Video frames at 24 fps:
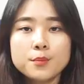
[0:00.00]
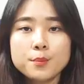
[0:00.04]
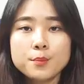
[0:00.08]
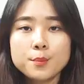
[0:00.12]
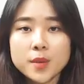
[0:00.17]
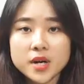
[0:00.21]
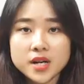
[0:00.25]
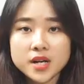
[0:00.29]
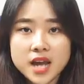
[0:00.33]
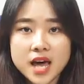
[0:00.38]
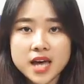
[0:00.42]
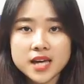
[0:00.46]

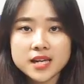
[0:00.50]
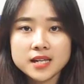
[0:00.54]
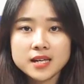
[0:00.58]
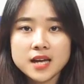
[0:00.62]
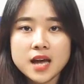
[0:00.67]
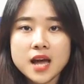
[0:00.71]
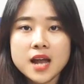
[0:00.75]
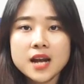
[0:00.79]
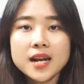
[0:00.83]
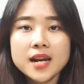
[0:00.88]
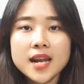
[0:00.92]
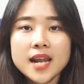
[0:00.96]
Mới đây,
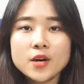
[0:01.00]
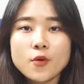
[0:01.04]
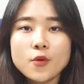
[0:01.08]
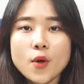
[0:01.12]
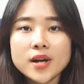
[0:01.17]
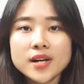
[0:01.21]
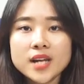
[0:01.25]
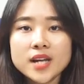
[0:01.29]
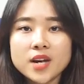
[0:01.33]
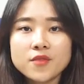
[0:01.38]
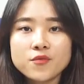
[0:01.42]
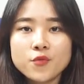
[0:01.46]
liên
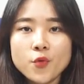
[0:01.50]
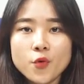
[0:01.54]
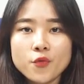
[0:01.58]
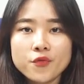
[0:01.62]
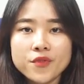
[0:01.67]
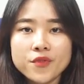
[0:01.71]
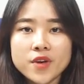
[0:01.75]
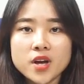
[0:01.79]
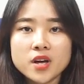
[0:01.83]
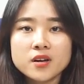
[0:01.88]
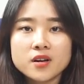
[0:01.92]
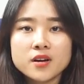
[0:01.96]
quan đến vụ
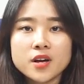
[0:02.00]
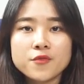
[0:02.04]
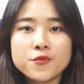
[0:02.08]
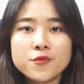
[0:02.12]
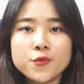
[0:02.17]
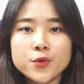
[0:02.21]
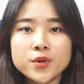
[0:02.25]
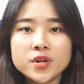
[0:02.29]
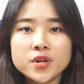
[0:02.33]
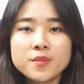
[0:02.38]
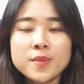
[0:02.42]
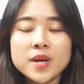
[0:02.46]
việc người
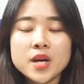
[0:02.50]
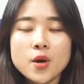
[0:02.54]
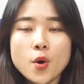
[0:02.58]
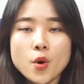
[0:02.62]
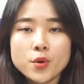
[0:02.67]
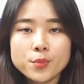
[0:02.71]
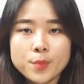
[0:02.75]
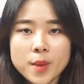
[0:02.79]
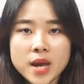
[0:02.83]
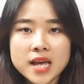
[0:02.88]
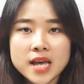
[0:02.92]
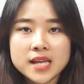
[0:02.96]
phụ nữ bị hôn
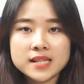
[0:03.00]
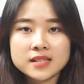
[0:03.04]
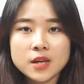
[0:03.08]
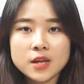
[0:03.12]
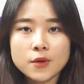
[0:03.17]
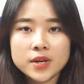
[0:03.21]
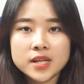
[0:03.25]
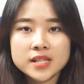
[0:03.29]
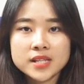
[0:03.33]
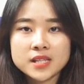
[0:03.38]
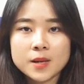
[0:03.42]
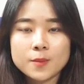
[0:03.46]
mê sau
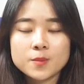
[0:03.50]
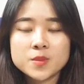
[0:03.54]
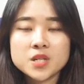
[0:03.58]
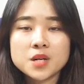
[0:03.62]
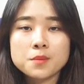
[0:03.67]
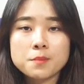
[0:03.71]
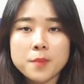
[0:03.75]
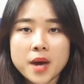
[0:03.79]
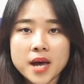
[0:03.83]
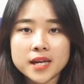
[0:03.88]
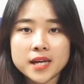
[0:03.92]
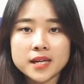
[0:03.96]
khi xăm
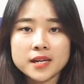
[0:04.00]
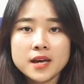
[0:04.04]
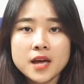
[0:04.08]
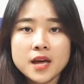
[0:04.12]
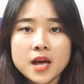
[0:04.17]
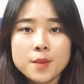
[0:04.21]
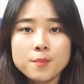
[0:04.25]
chân mày,